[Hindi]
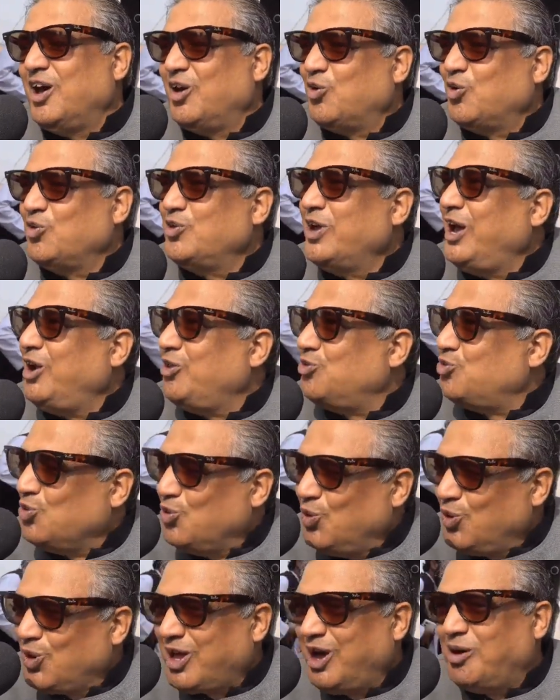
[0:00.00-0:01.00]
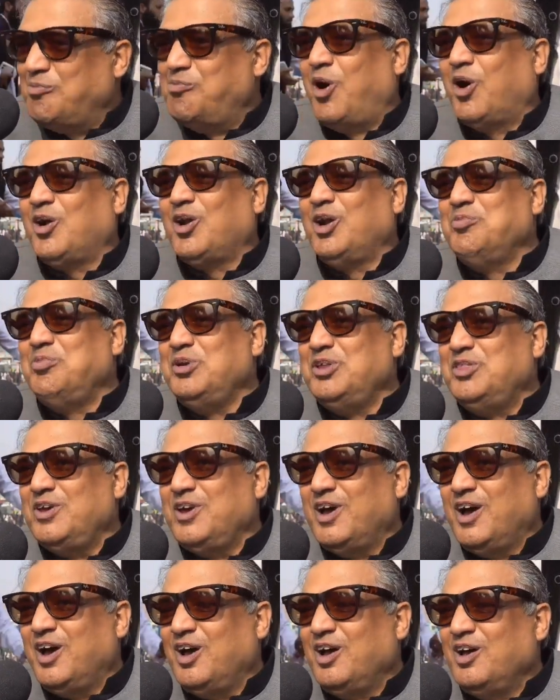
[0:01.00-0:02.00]
रोज़ा रसूल का मॉडल भी
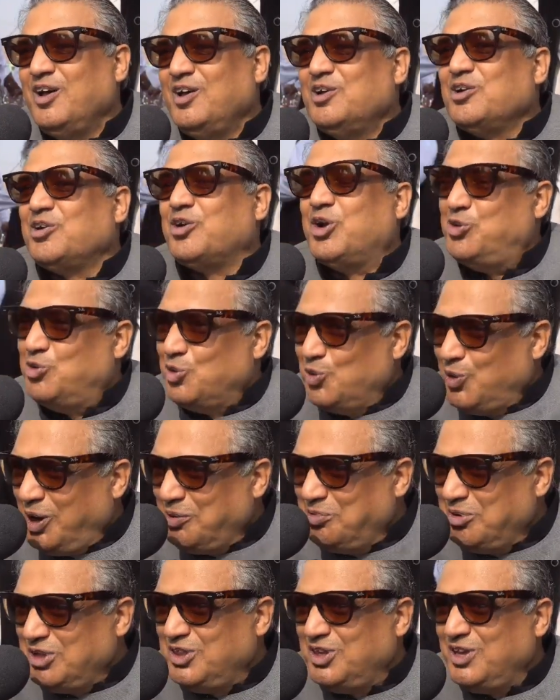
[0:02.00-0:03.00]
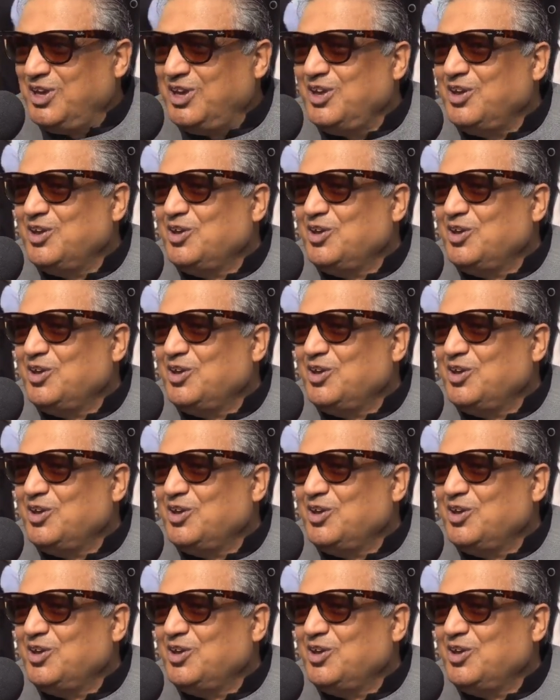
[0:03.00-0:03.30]
दिया खजूरें भी दी